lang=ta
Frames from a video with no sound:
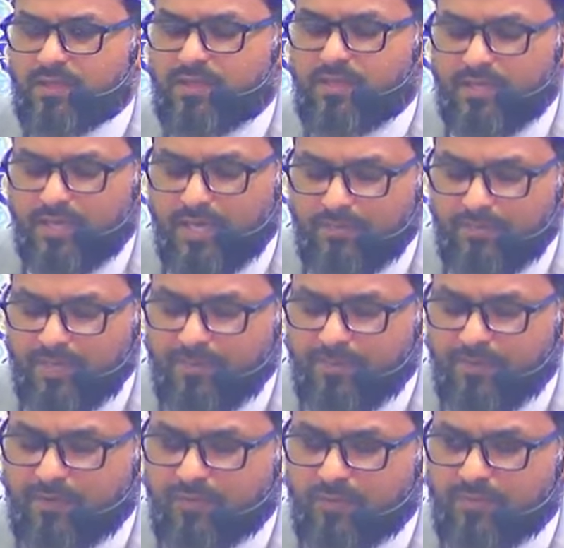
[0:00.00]
இளமை
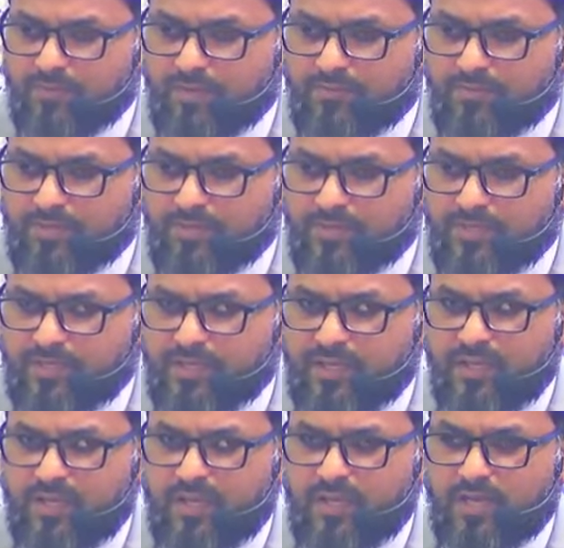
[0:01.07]
பருவம் என்பது
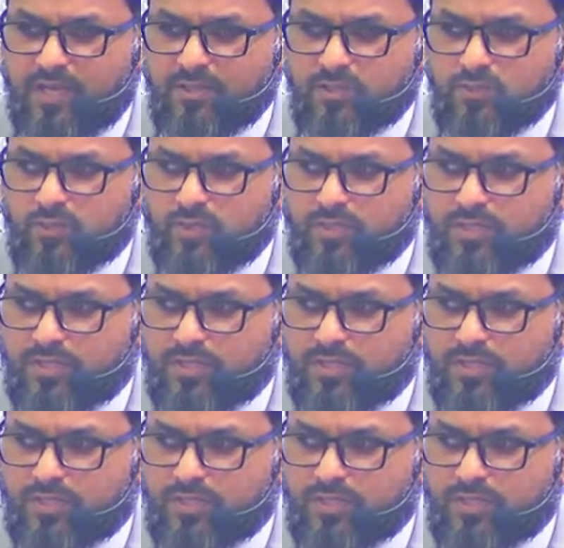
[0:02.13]
அது ஒரு